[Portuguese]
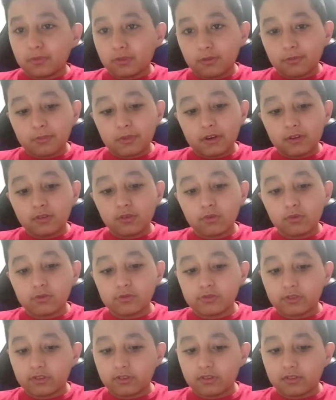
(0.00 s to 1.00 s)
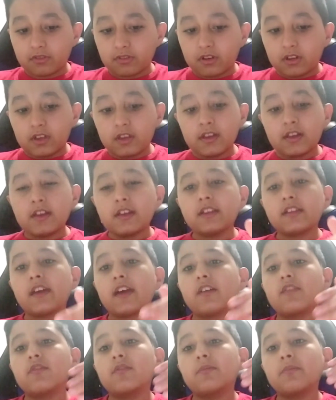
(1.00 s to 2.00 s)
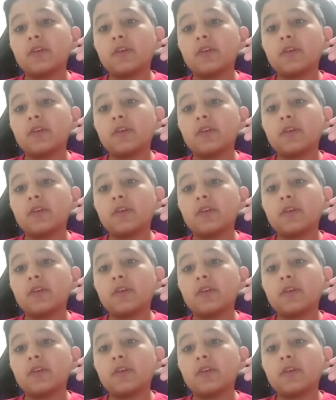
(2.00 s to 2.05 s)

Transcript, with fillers: do meu curso, que é com